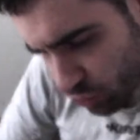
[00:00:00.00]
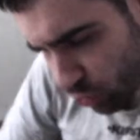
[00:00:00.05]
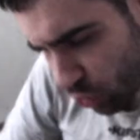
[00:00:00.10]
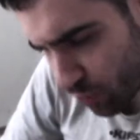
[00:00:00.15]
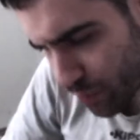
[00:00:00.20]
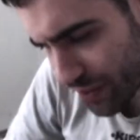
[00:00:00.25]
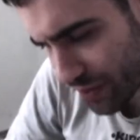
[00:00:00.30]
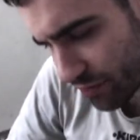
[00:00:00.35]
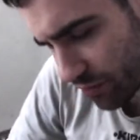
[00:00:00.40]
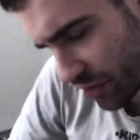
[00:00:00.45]
no es lo
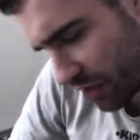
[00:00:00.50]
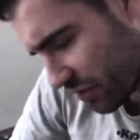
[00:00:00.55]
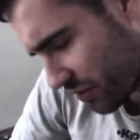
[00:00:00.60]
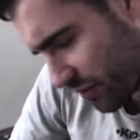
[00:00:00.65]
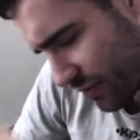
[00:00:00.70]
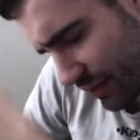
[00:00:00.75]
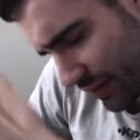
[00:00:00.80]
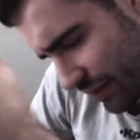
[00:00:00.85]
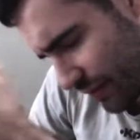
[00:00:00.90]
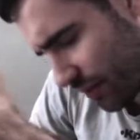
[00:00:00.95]
mismo, no,
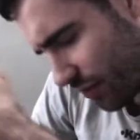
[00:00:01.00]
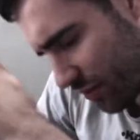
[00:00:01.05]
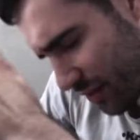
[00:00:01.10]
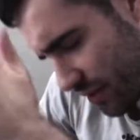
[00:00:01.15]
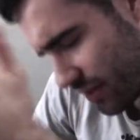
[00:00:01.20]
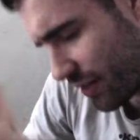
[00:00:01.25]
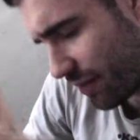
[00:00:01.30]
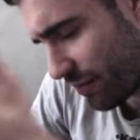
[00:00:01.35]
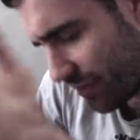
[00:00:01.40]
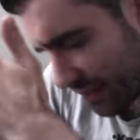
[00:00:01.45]
es
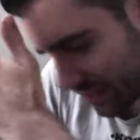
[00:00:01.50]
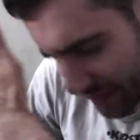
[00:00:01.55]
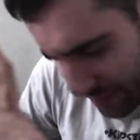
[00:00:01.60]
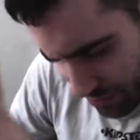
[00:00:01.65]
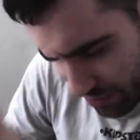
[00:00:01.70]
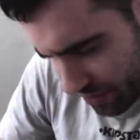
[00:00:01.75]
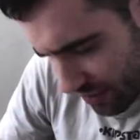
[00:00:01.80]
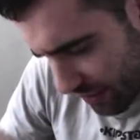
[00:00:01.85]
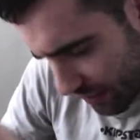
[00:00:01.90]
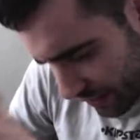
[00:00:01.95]
exactamente así,
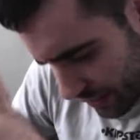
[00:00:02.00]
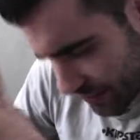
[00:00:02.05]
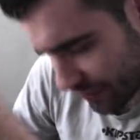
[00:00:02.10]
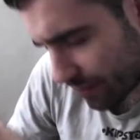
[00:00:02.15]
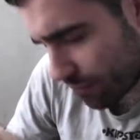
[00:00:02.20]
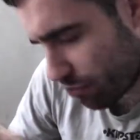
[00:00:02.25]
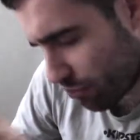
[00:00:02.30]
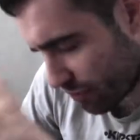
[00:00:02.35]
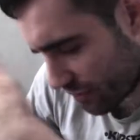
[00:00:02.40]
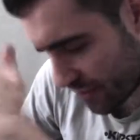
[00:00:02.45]
pero la grasa
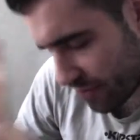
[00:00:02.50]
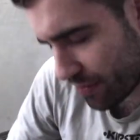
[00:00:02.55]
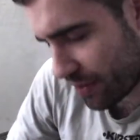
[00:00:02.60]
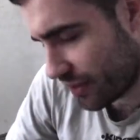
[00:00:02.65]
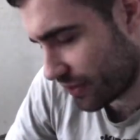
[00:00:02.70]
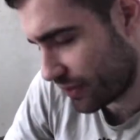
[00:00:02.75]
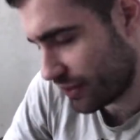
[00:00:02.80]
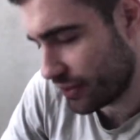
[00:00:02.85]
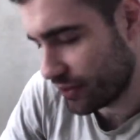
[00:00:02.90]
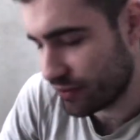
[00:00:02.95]
la puedes quemar
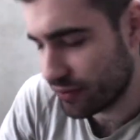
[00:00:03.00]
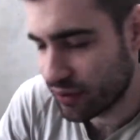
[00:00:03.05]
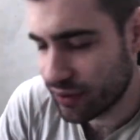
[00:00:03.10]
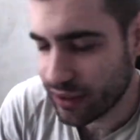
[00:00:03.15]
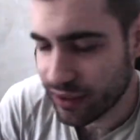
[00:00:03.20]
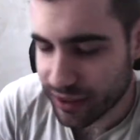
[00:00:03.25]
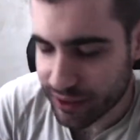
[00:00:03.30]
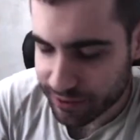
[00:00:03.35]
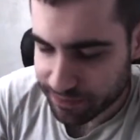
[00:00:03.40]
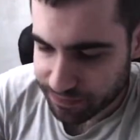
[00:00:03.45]

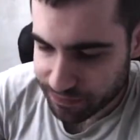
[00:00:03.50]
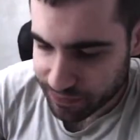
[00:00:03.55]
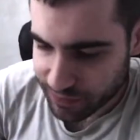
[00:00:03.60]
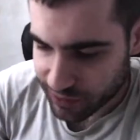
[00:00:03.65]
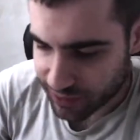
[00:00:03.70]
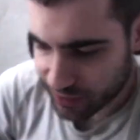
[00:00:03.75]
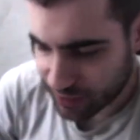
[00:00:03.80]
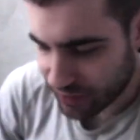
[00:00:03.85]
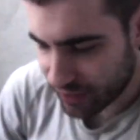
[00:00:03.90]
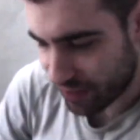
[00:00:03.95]

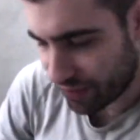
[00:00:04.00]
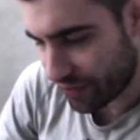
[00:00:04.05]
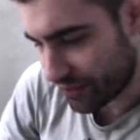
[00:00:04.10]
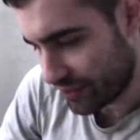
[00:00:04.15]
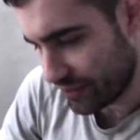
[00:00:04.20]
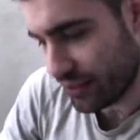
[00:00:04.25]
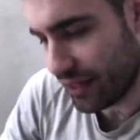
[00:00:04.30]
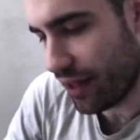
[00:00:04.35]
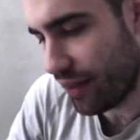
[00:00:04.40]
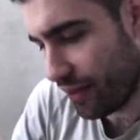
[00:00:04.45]
sin
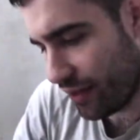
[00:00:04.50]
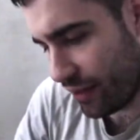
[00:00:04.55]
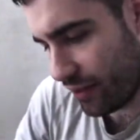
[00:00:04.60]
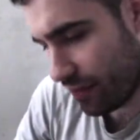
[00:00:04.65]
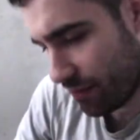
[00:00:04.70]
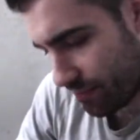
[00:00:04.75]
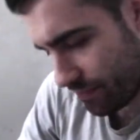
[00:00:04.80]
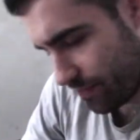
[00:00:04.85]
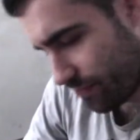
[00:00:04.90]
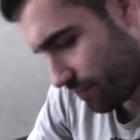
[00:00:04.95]
necesidad de
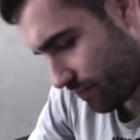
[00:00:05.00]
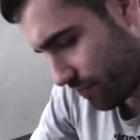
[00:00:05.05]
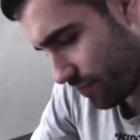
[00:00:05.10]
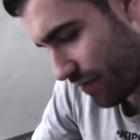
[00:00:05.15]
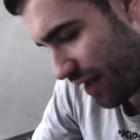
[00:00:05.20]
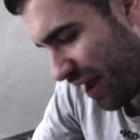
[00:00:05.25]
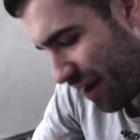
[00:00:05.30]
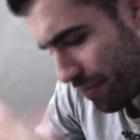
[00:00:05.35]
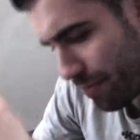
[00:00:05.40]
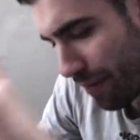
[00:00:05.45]

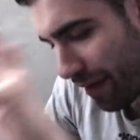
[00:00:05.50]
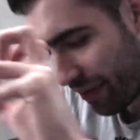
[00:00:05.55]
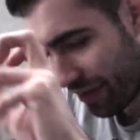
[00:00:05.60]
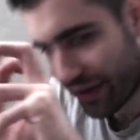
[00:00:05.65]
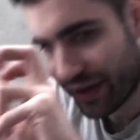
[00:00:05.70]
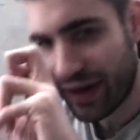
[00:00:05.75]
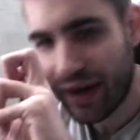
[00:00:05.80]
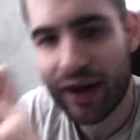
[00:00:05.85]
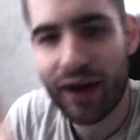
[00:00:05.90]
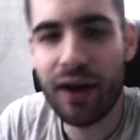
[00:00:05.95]

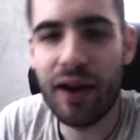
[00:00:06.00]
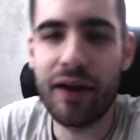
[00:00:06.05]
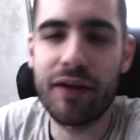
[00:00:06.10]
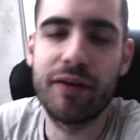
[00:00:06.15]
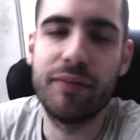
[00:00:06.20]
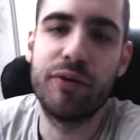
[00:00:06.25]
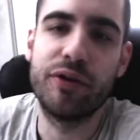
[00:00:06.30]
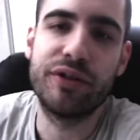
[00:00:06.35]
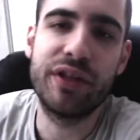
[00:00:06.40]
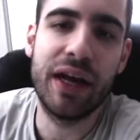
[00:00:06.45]
almacenarla
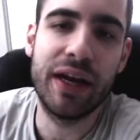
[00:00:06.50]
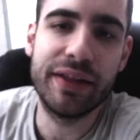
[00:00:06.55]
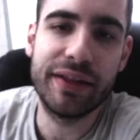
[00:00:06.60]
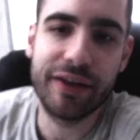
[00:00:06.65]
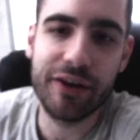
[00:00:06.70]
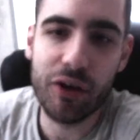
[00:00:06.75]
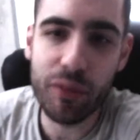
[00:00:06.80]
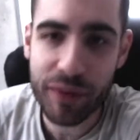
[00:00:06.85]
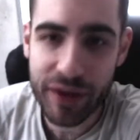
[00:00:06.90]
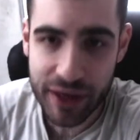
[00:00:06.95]
como tal, entre
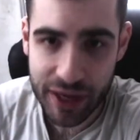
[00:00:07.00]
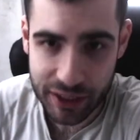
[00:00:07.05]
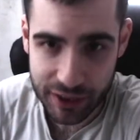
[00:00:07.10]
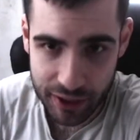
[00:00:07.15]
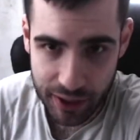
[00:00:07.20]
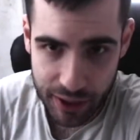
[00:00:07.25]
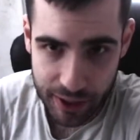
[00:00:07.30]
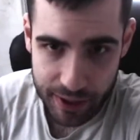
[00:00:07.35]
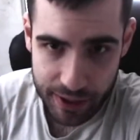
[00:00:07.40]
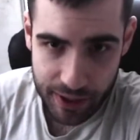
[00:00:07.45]
comillas.
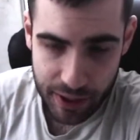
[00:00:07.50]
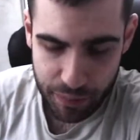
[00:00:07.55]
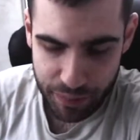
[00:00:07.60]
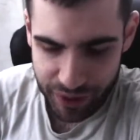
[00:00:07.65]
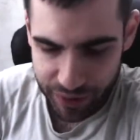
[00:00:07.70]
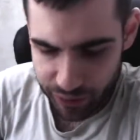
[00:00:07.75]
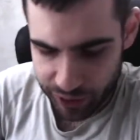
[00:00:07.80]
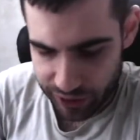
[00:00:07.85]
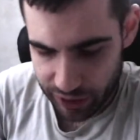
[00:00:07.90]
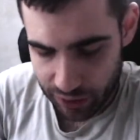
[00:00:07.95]

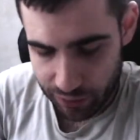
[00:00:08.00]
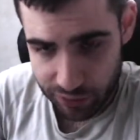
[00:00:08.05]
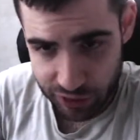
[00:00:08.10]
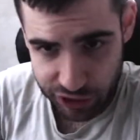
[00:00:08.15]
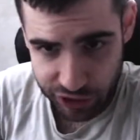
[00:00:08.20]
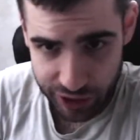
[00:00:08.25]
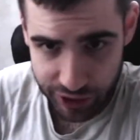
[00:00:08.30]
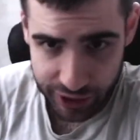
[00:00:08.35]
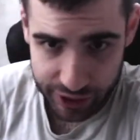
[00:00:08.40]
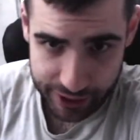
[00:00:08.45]
Pero bueno, la
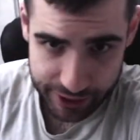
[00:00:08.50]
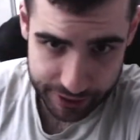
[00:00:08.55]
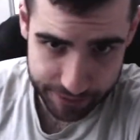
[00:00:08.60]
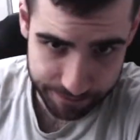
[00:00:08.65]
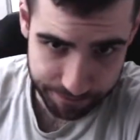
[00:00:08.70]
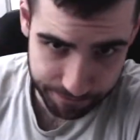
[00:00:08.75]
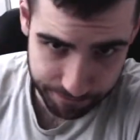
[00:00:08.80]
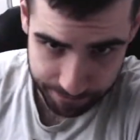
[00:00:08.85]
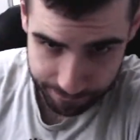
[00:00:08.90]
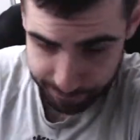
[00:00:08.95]
cuestión es,
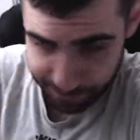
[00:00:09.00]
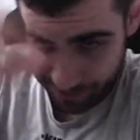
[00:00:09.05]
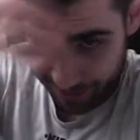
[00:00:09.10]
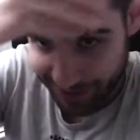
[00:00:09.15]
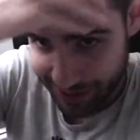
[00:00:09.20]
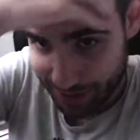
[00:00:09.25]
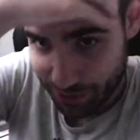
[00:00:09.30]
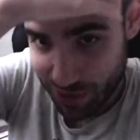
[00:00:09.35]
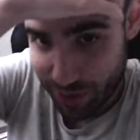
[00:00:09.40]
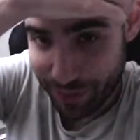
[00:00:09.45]

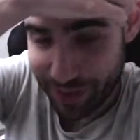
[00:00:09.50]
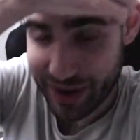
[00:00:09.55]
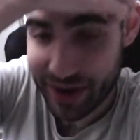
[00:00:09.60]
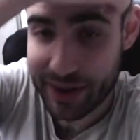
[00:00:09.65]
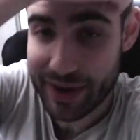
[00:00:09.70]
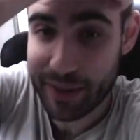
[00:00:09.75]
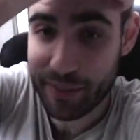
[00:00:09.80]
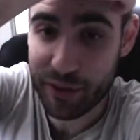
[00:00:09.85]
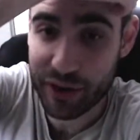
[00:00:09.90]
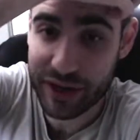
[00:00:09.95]
y voy a parar
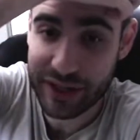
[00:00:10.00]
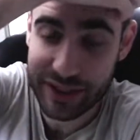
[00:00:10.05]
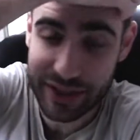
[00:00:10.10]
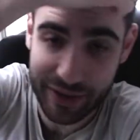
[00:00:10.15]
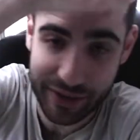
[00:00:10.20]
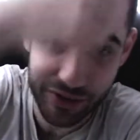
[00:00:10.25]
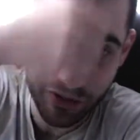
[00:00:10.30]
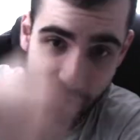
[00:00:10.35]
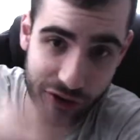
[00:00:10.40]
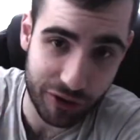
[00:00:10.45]
ya porque se está
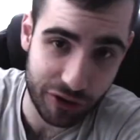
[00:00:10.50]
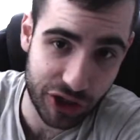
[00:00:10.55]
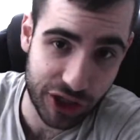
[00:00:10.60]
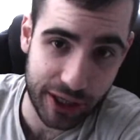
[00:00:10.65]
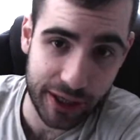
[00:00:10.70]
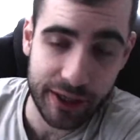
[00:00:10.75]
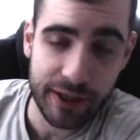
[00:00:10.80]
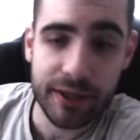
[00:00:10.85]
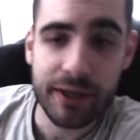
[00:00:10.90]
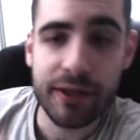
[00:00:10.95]
haciendo de noche.